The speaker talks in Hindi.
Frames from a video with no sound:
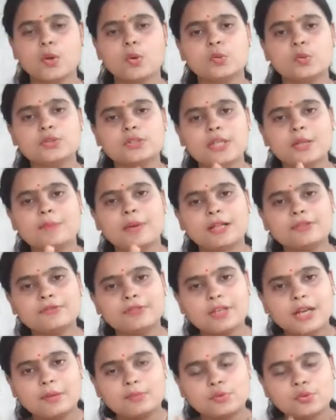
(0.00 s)
उसके बाद
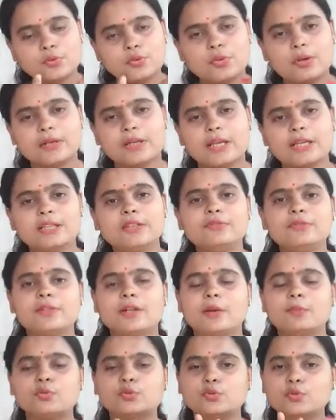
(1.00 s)
फिर आप उसको हटाइए फिर
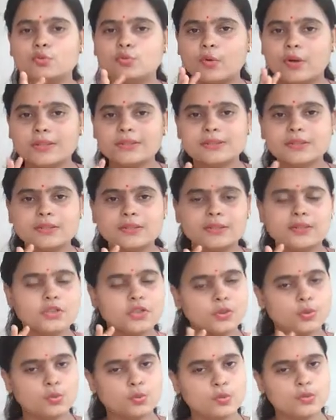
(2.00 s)
आप उसको वॉश कर
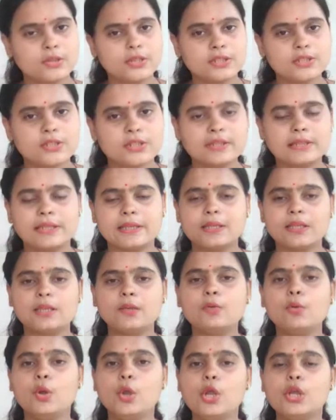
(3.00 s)
दीजिए धुल दीजिए देखिए